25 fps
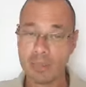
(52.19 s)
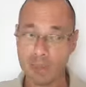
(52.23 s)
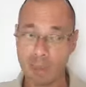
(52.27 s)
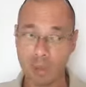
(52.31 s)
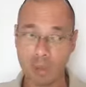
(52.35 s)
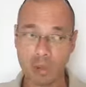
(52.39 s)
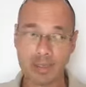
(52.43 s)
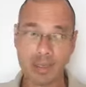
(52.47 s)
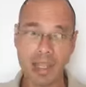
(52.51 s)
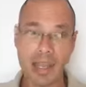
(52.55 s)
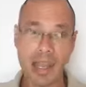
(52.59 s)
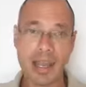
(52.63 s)

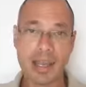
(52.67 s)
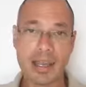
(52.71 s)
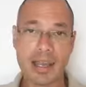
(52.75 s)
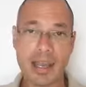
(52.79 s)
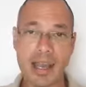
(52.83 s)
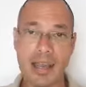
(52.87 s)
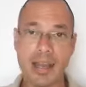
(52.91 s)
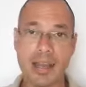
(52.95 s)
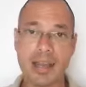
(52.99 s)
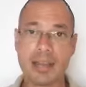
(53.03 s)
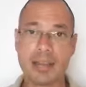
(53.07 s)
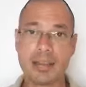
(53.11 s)
pondere
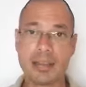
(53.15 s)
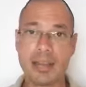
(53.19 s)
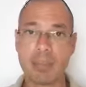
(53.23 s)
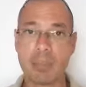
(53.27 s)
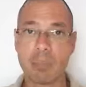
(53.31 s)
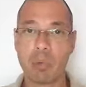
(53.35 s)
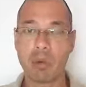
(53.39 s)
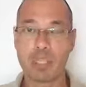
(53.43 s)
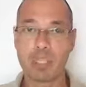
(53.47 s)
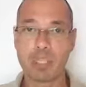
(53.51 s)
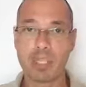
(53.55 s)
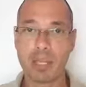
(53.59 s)
aí
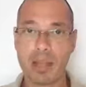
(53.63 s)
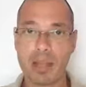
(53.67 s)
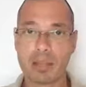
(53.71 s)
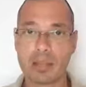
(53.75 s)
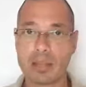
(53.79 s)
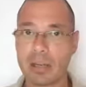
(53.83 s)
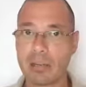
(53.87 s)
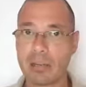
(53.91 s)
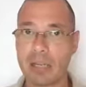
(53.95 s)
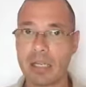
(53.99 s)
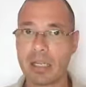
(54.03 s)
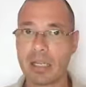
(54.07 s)
depois tirar
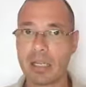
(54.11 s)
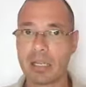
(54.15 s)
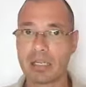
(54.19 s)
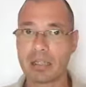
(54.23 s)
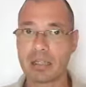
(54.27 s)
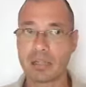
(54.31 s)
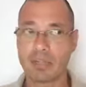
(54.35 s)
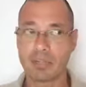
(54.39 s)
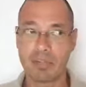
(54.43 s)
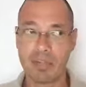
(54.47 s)
as amígdalas.